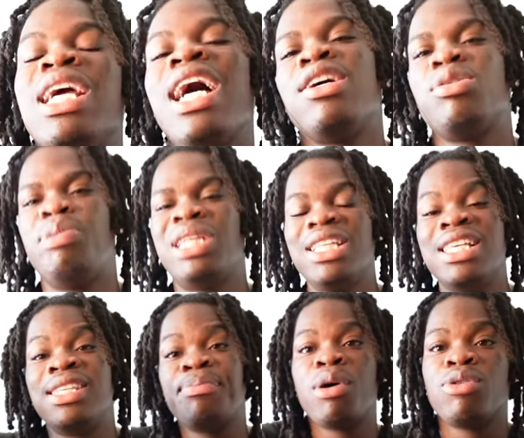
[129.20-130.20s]
les gars, peut-être il
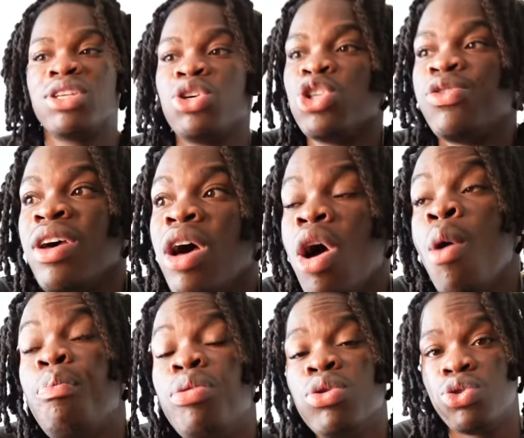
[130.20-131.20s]
sait pas aussi que je fais un
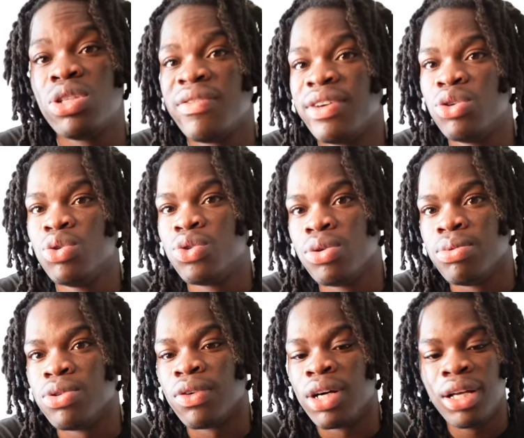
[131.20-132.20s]
peu de thune avec YouTube,
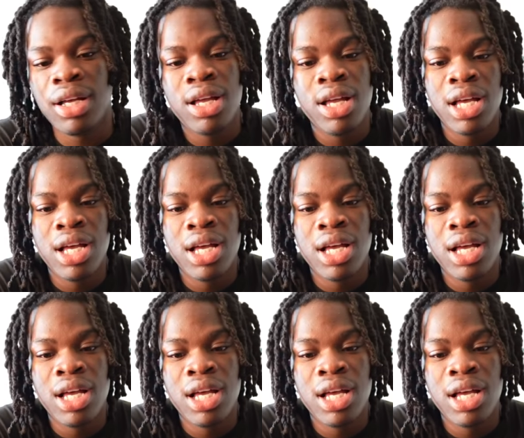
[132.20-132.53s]
tu vois.